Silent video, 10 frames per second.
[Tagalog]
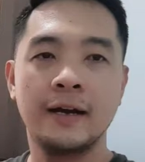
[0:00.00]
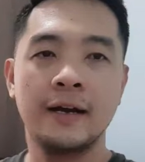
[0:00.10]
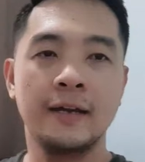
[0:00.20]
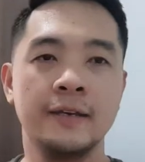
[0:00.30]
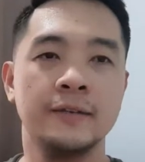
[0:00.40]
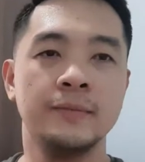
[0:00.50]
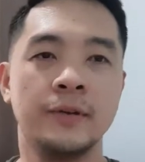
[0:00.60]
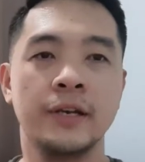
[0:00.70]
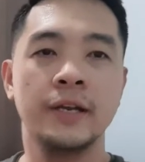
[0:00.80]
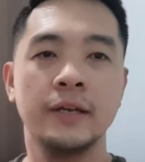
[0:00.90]
Hi, good
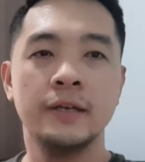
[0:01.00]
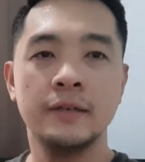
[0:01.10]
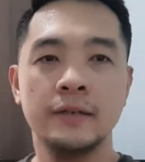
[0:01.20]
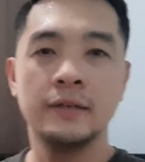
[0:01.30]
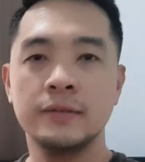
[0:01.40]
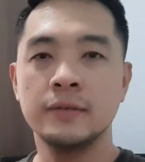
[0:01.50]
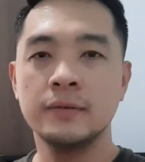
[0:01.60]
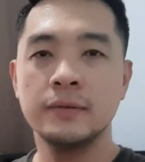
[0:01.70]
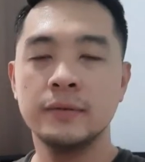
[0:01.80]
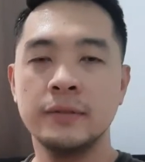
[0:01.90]
morning.
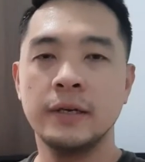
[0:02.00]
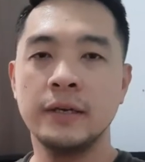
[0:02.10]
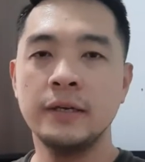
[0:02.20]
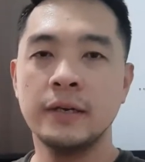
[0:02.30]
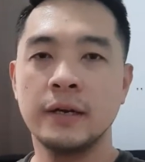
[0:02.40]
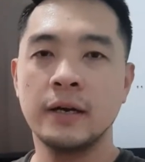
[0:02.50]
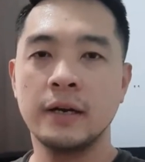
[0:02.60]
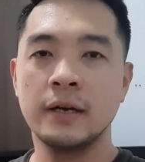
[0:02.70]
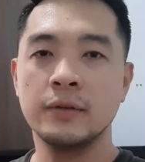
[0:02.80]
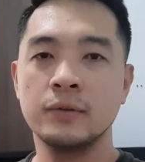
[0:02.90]
So today,
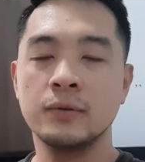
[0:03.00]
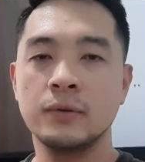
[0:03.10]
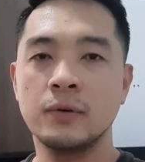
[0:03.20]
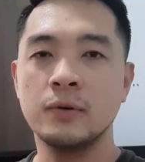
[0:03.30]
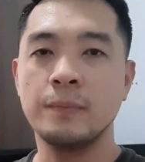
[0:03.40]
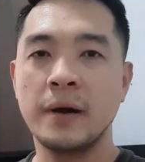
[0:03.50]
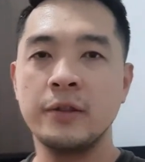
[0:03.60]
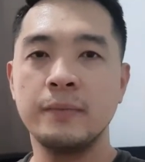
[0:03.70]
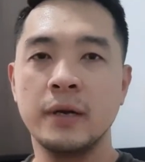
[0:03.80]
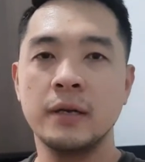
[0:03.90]
uh, ituturo ko kung paano
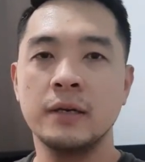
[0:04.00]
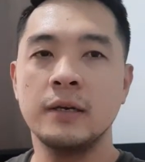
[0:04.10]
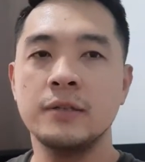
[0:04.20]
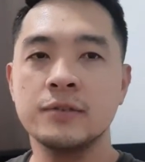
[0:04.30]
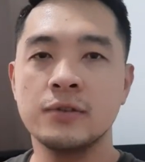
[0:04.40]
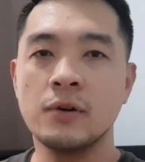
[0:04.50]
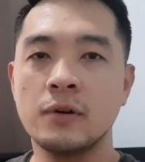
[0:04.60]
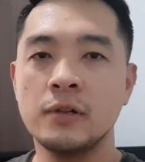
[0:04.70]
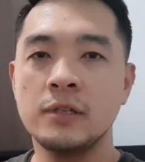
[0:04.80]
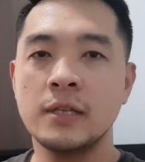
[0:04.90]

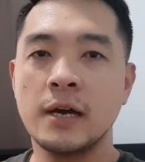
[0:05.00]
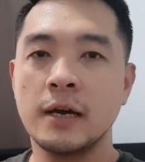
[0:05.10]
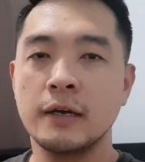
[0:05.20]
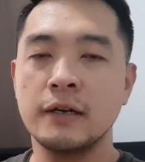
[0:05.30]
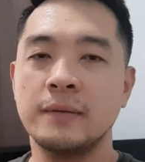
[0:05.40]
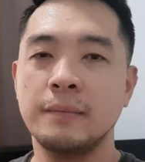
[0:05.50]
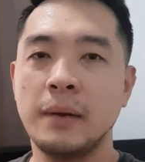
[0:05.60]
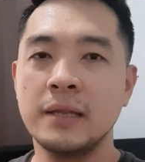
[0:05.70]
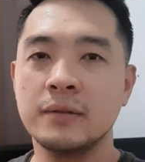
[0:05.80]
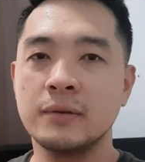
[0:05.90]
mag-install ng
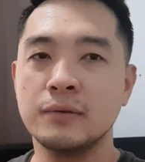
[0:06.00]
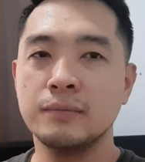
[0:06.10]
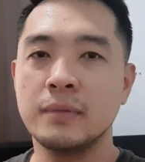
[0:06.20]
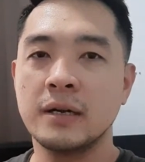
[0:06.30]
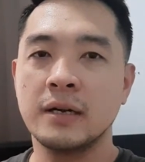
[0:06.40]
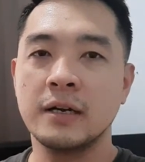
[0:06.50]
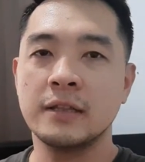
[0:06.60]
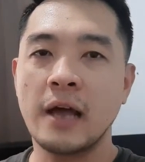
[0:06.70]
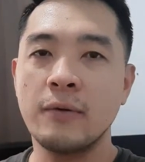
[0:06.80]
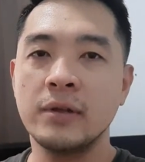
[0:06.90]
bathroom uh,
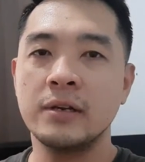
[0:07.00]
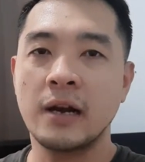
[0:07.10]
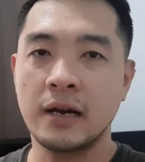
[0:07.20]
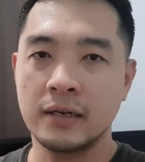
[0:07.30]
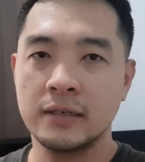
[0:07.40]
towel rack.